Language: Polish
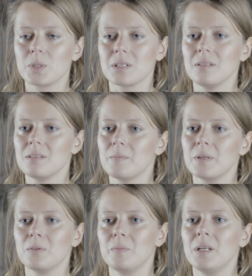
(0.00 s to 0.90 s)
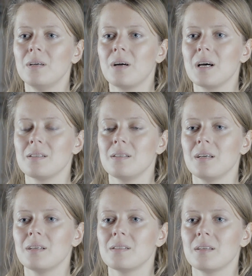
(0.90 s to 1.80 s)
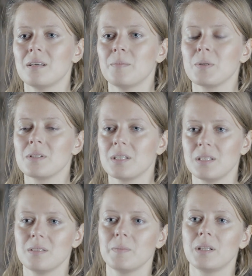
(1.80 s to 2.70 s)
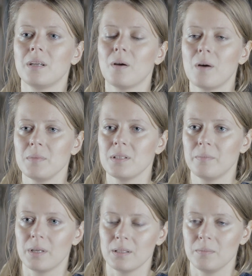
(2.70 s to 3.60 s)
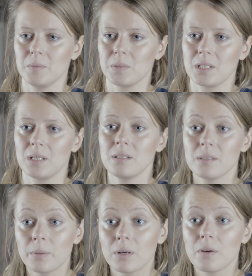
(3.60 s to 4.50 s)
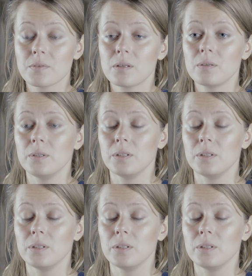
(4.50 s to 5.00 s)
uczestnicy będą mieli okazję zapoznać się z materiałami zebranymi przez Alicję Borkowską